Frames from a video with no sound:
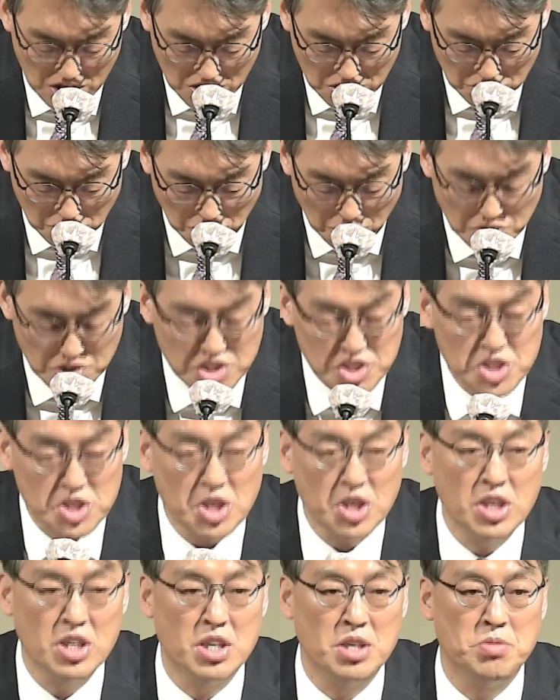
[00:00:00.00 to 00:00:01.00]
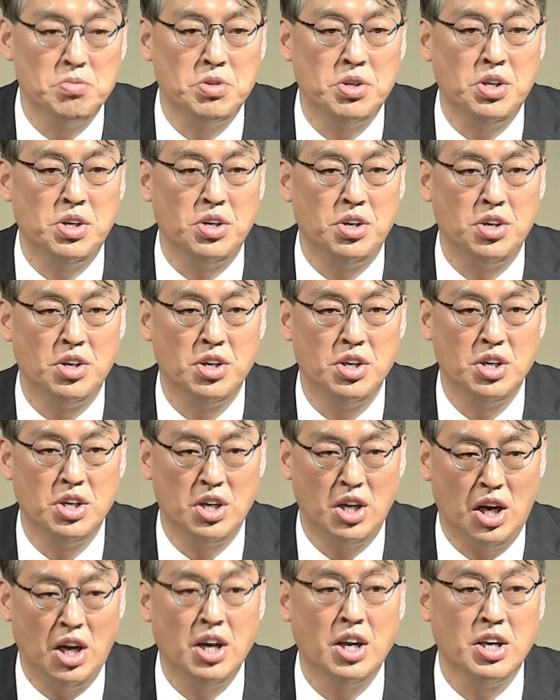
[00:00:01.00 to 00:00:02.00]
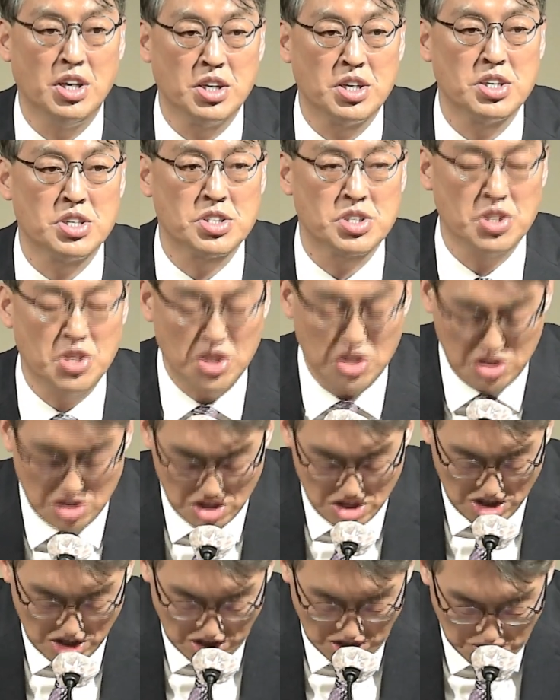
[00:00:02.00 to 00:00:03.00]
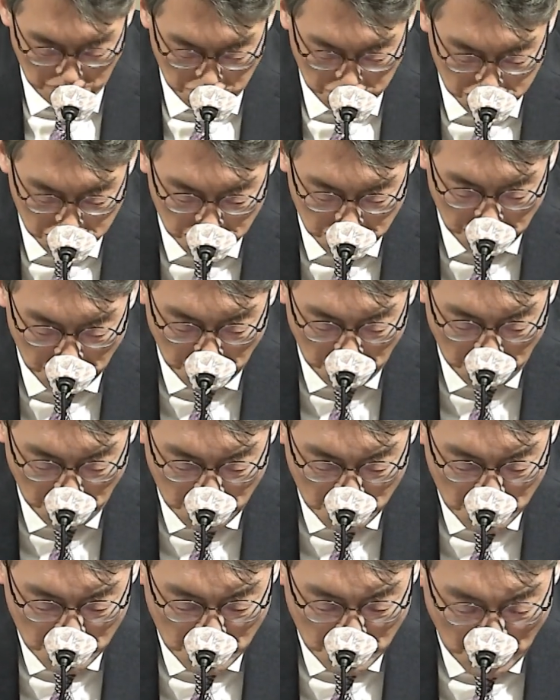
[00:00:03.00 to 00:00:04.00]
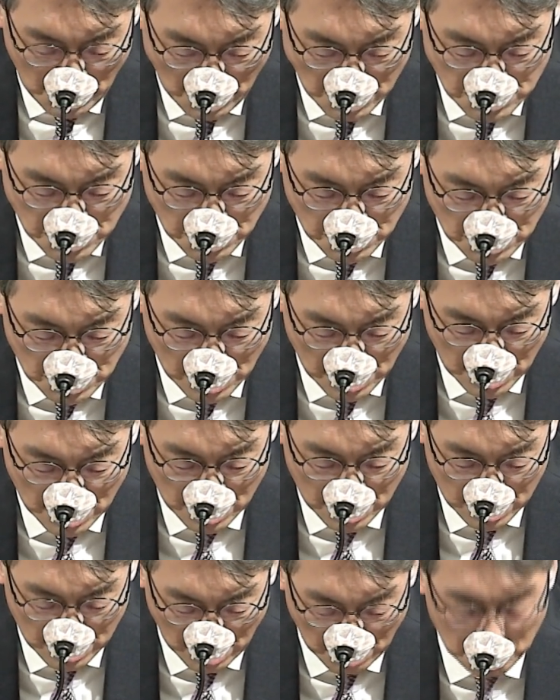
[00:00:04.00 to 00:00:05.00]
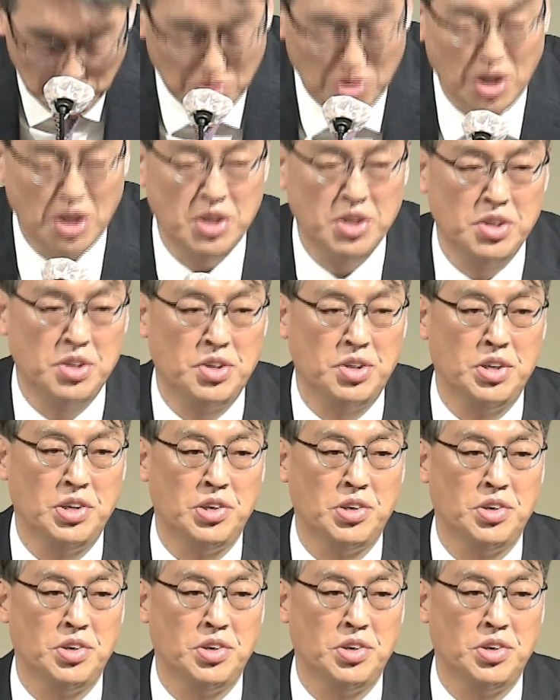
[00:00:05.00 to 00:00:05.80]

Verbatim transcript: 또 책임을 하나님께서 이 부여하셨다라고 하는 거예요.